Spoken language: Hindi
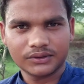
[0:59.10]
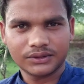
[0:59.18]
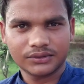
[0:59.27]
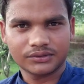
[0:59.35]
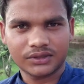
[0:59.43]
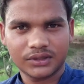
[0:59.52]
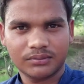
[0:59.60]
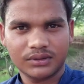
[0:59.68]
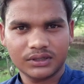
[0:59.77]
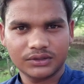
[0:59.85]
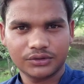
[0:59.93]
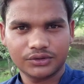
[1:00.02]
और जी उसके
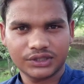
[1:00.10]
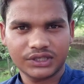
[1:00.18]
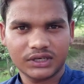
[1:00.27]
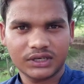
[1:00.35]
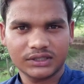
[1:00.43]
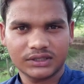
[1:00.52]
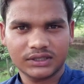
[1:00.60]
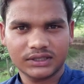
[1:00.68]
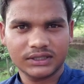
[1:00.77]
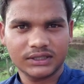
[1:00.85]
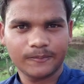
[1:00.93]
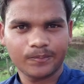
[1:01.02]
बाद जो चैनल आता
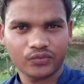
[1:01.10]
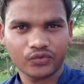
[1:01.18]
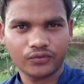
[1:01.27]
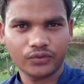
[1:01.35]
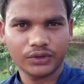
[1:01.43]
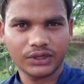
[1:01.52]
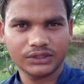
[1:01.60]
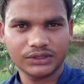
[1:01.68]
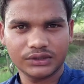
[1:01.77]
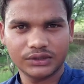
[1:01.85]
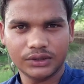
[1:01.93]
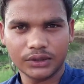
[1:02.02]
है वो है
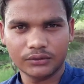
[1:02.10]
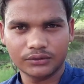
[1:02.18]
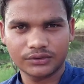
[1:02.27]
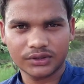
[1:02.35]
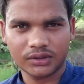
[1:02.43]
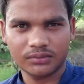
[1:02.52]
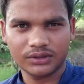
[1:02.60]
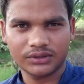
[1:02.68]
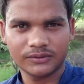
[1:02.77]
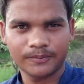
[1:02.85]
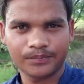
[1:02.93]
जी दाऊद साबर